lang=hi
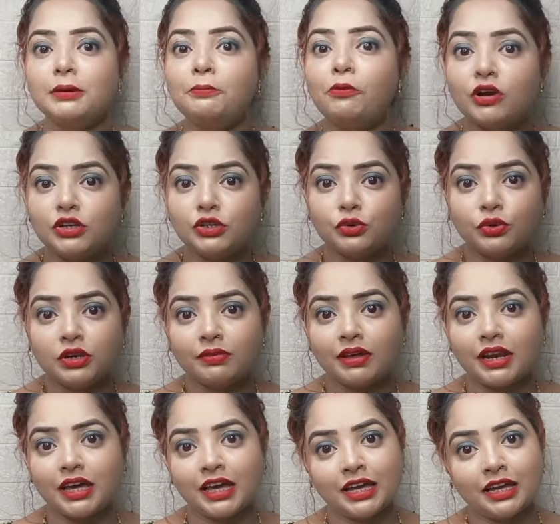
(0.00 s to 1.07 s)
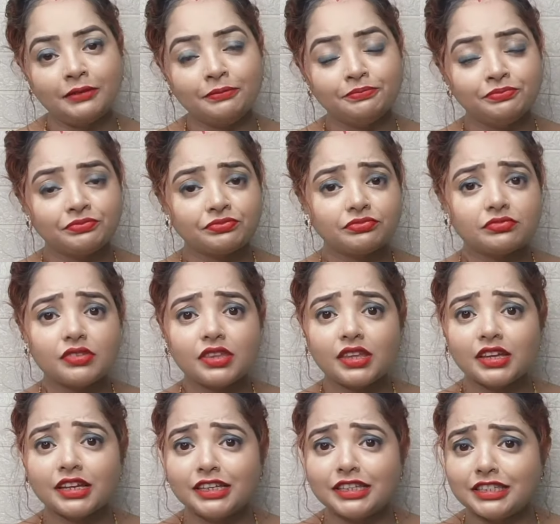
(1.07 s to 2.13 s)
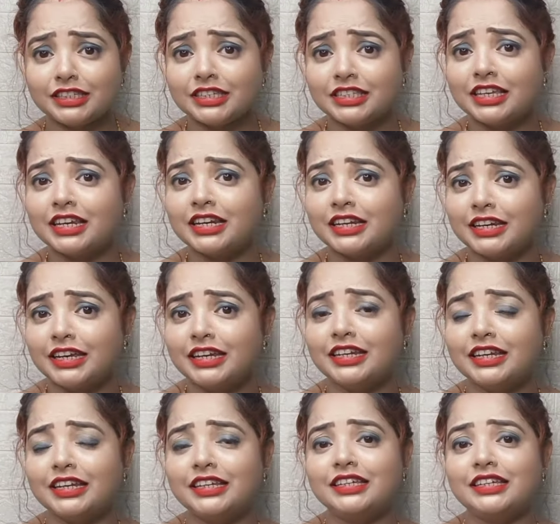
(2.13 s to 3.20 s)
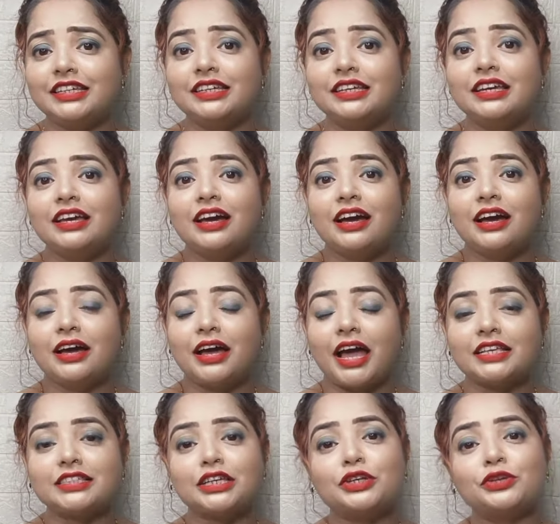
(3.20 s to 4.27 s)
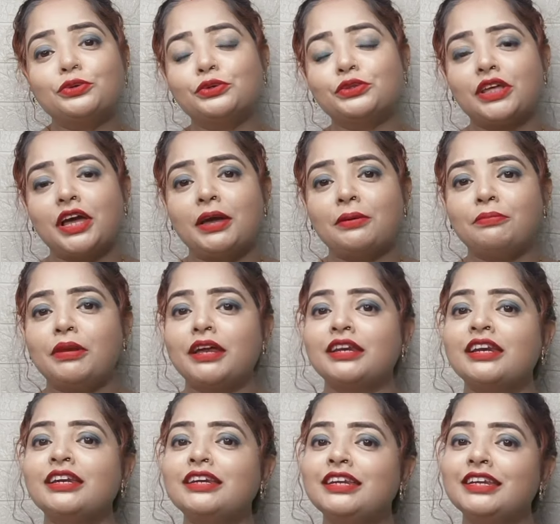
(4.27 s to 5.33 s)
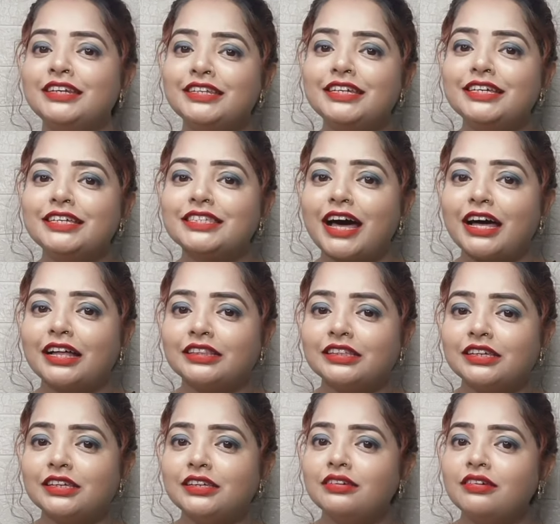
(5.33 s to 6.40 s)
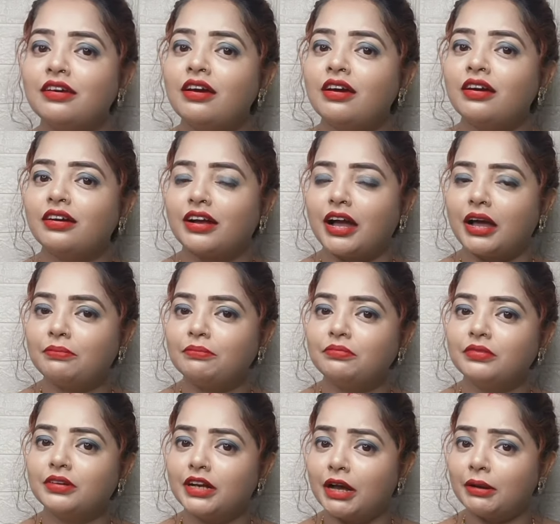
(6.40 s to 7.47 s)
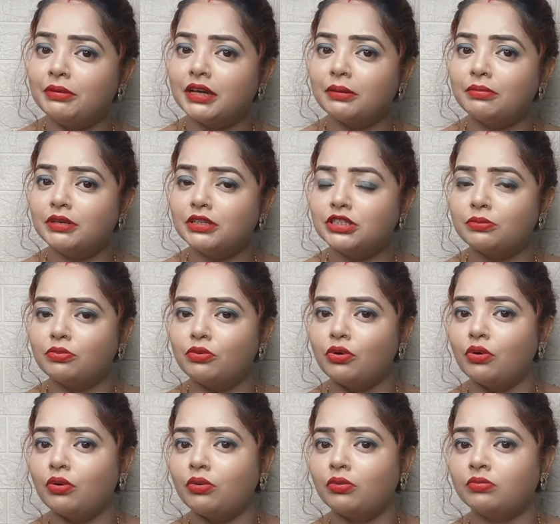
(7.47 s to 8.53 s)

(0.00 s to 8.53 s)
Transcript: ये पॉइंट होने वाला है इससे से रिलेटेड कि ऐसा क्यों होता है प्रेग्नेंट लेडी के साथ कि कभी कभी जब वो